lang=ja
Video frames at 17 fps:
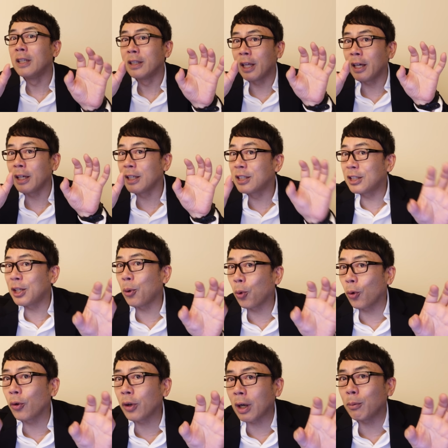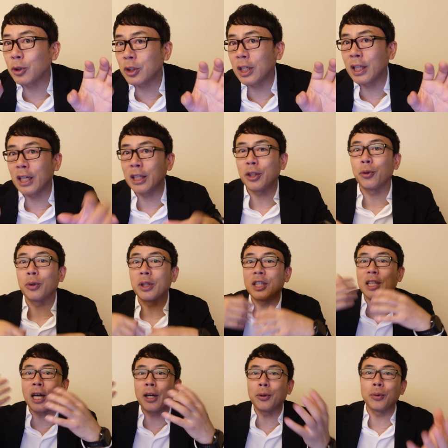め、ね、いずれ起こるかもしれないっていう
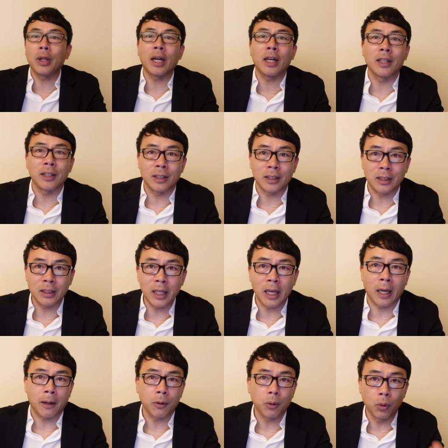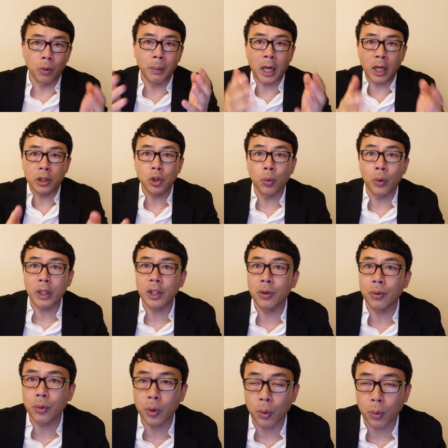期待の中でですね、このまあ、昭和
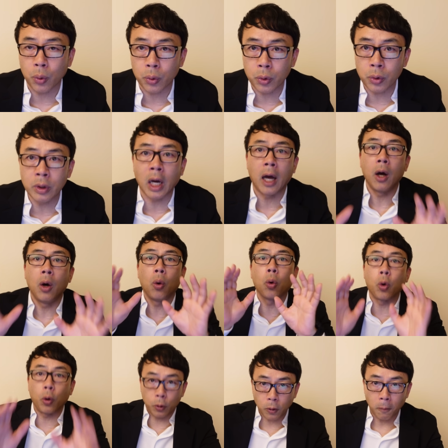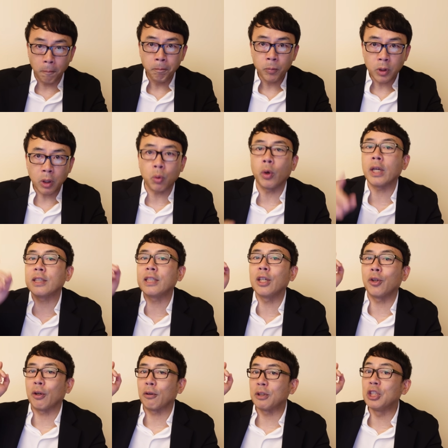金融恐慌というのが起こると。で、これは
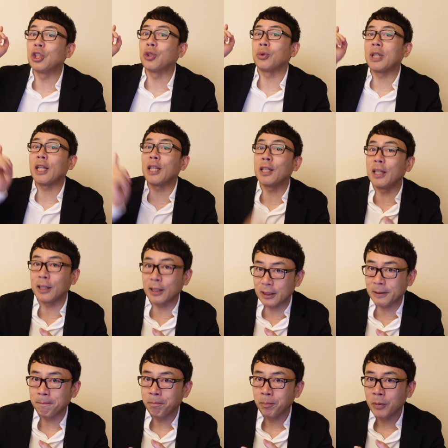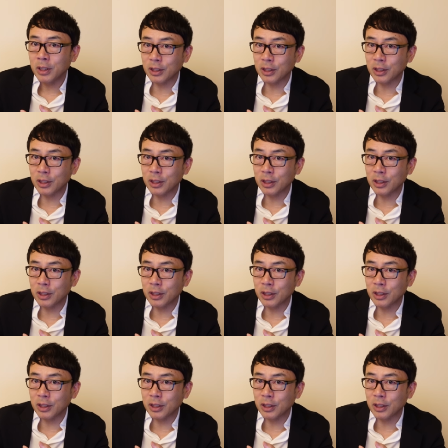1927年です。